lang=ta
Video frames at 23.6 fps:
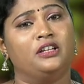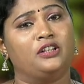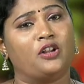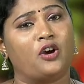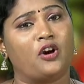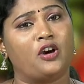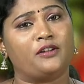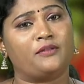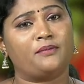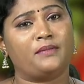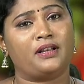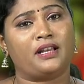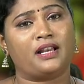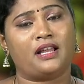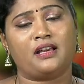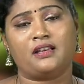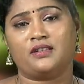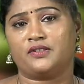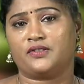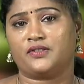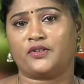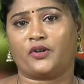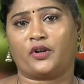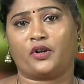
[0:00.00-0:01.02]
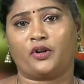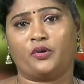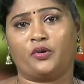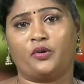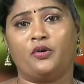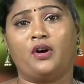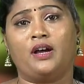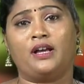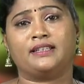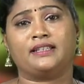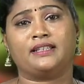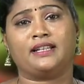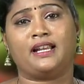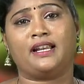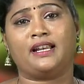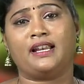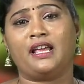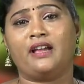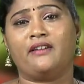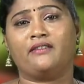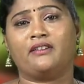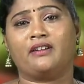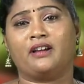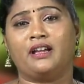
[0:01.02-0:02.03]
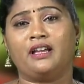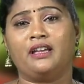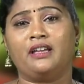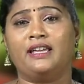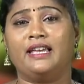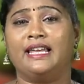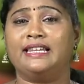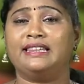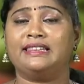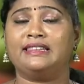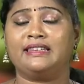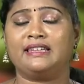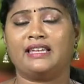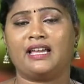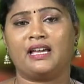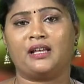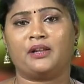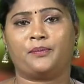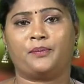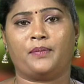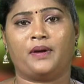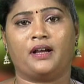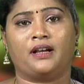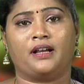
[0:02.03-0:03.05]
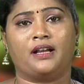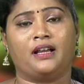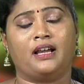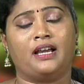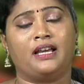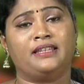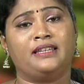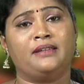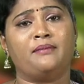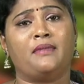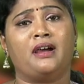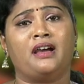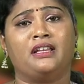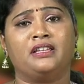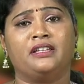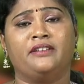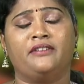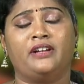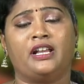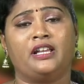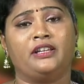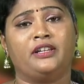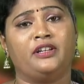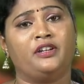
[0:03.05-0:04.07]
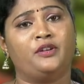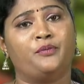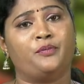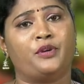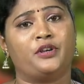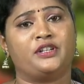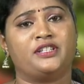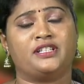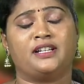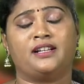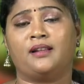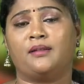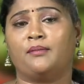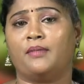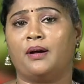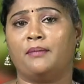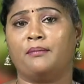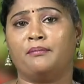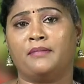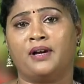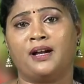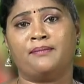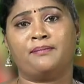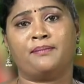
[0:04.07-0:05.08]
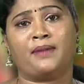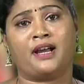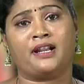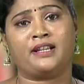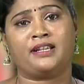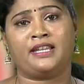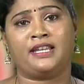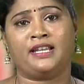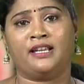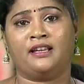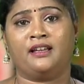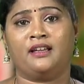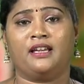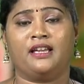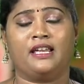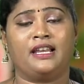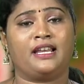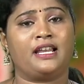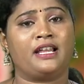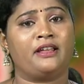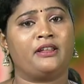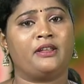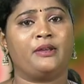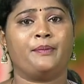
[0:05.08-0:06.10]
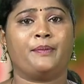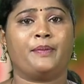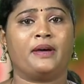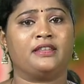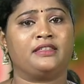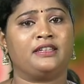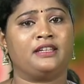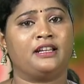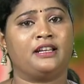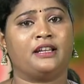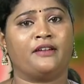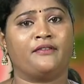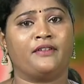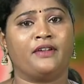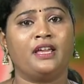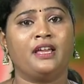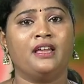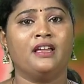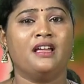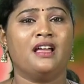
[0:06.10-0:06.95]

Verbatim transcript: நார்மலாக சுரக்கும் அதனால் அவங்க ஹெல்த்தியாக இருப்பாங்க அதே மாதவிடாய் நின்று போயிடுச்சுன்னா நம்ம அம்மா பாட்டிக எல்லாமே பார்த்திங்கனாவே